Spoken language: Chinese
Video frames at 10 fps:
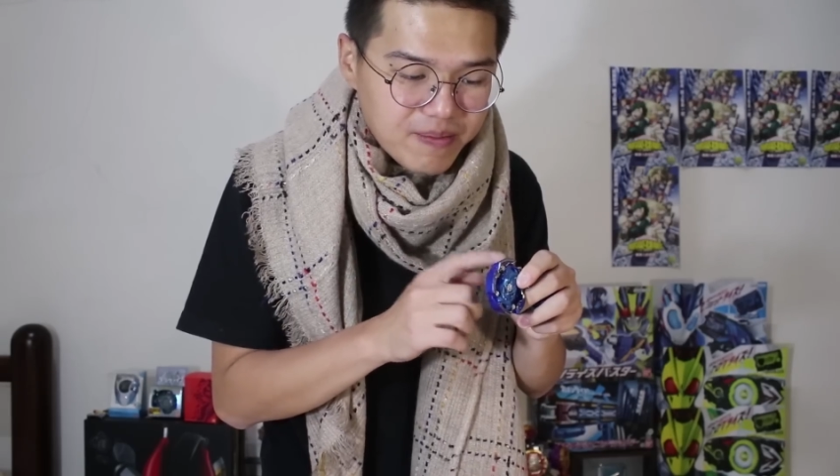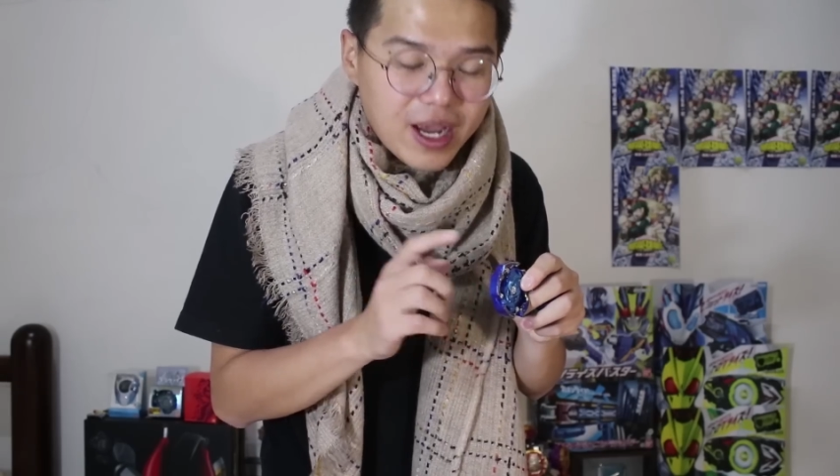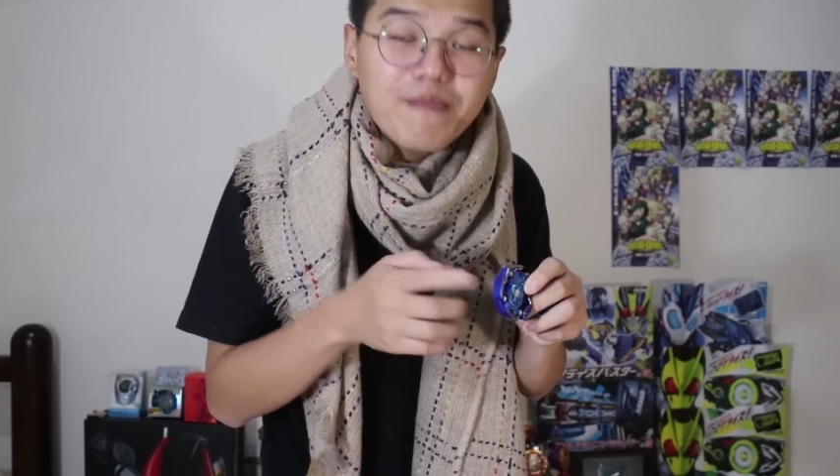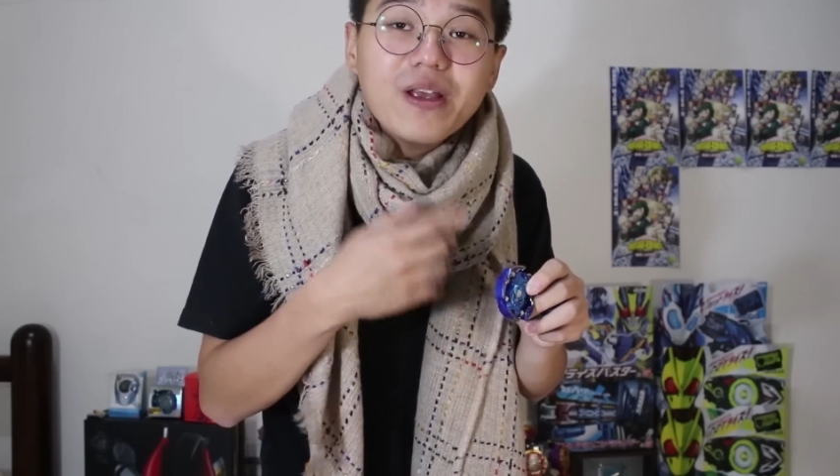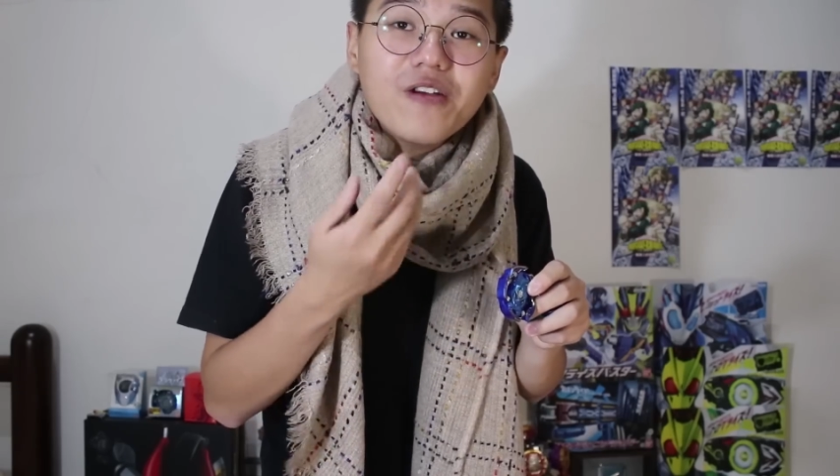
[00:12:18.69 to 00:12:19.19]

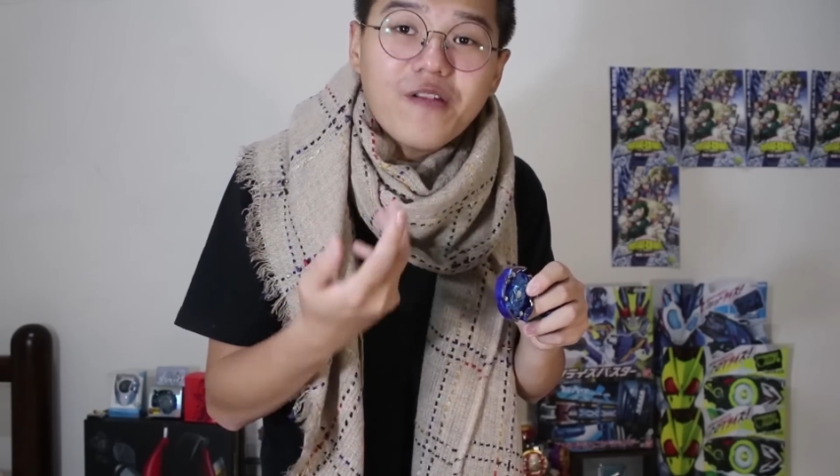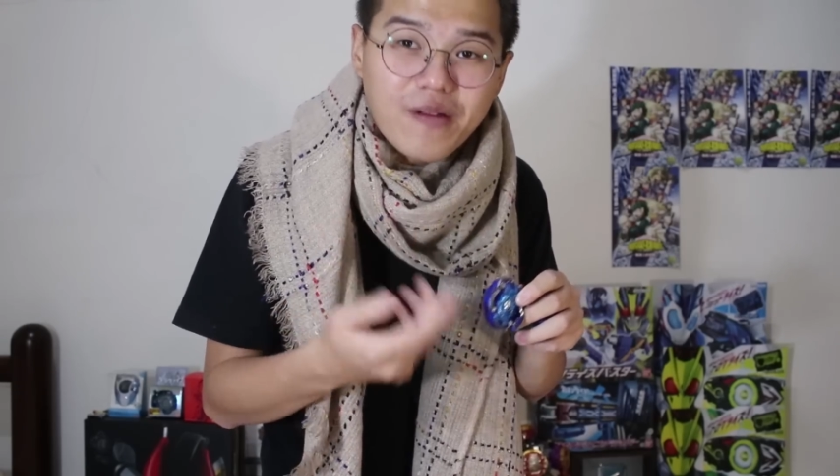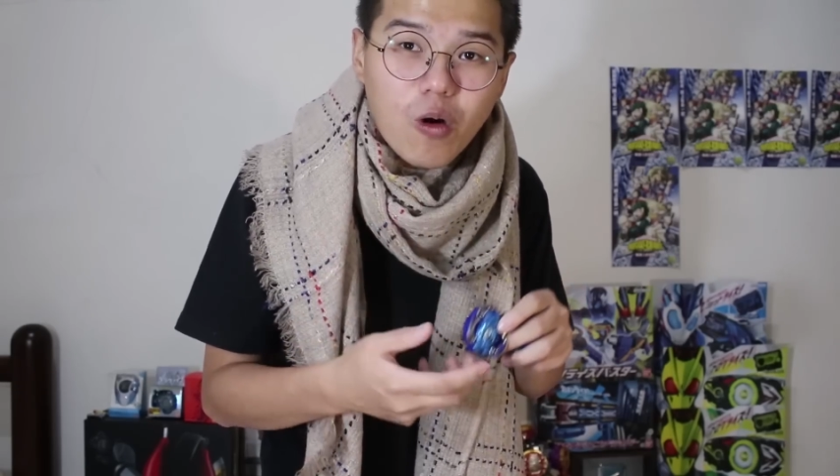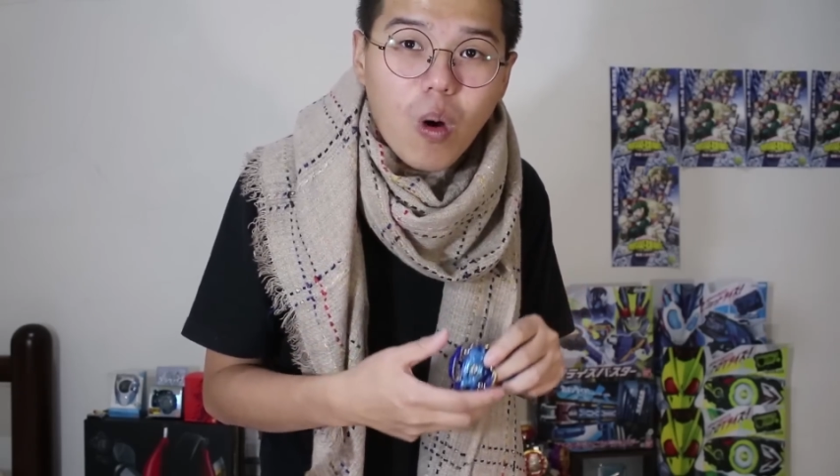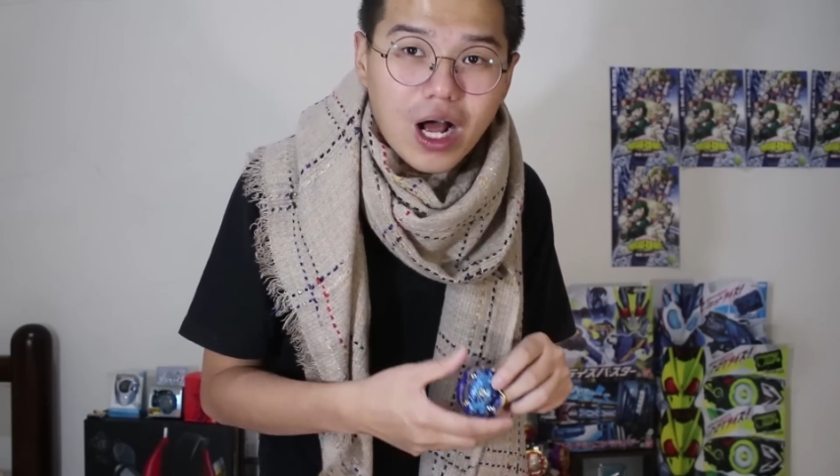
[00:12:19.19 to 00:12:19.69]
每个币都非
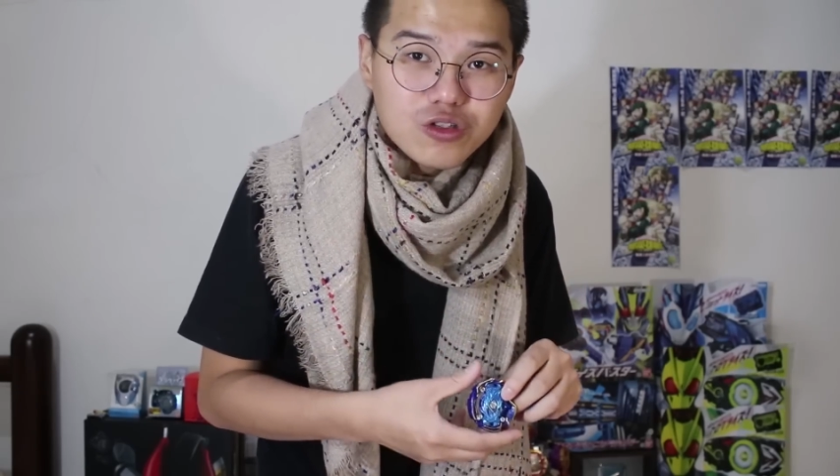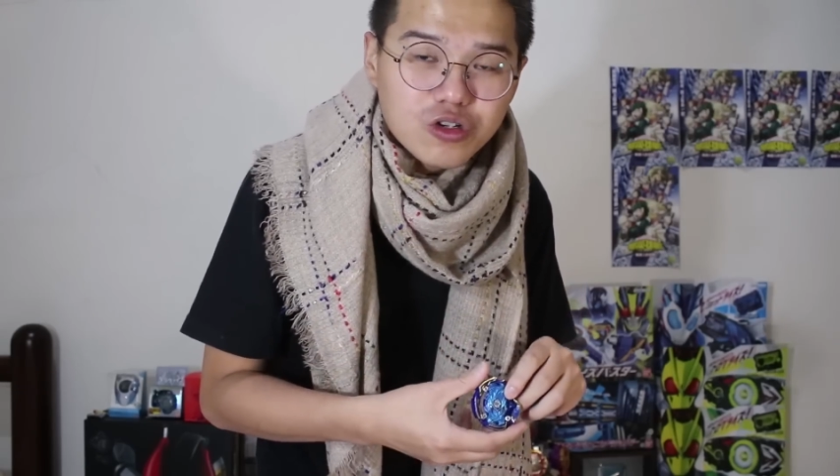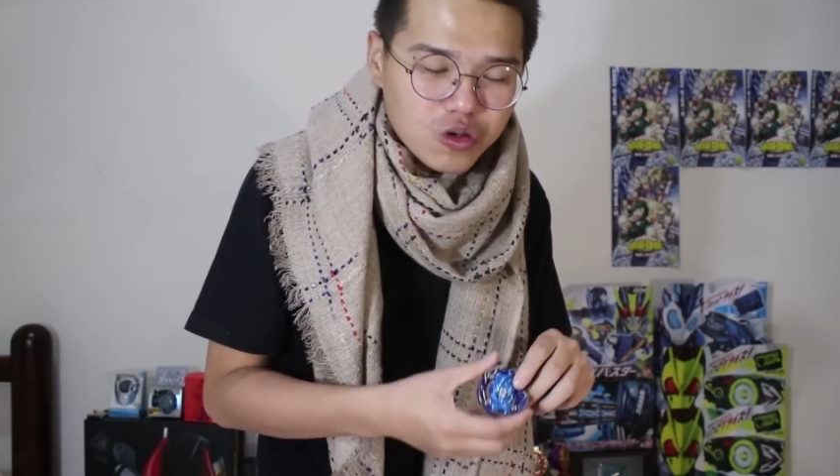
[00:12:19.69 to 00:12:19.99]
常划算，